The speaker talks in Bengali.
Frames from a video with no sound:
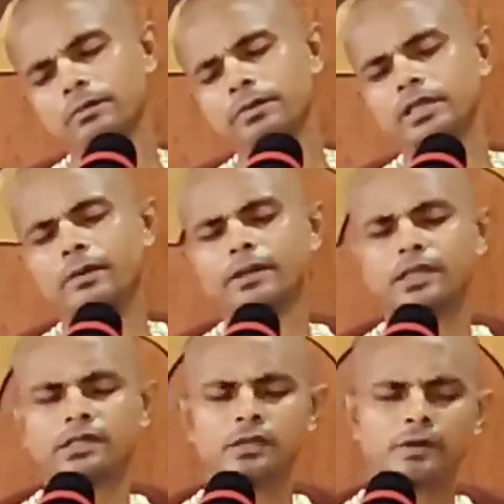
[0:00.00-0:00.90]

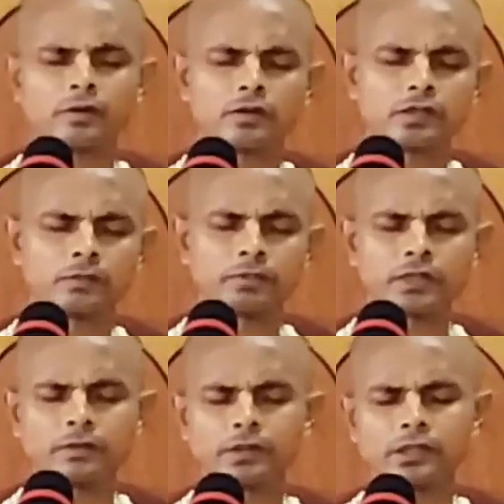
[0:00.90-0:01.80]
পিতামাতার সেবা করেছেন
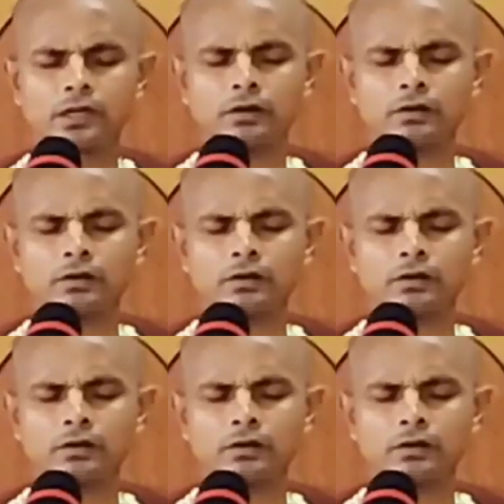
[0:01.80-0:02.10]
পিতামাতা